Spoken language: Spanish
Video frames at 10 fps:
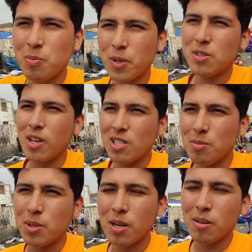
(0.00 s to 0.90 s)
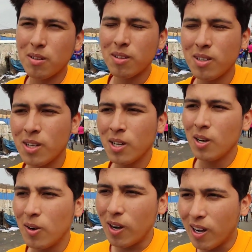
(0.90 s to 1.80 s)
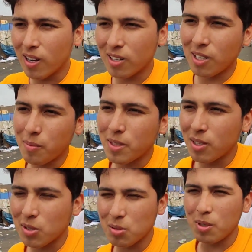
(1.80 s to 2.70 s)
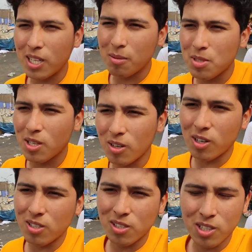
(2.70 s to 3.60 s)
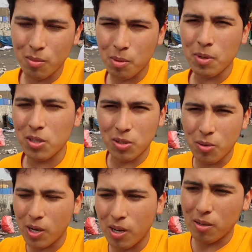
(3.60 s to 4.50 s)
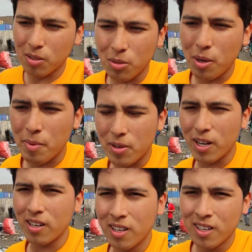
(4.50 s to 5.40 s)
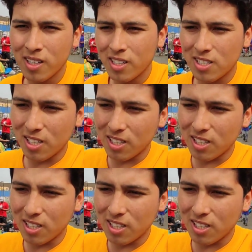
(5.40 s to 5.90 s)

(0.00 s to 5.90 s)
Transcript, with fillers: dispuesto a aceptar o de repente acostumbrarte a mis errores, y te prometo que yo voy a, yo voy a mejorar, y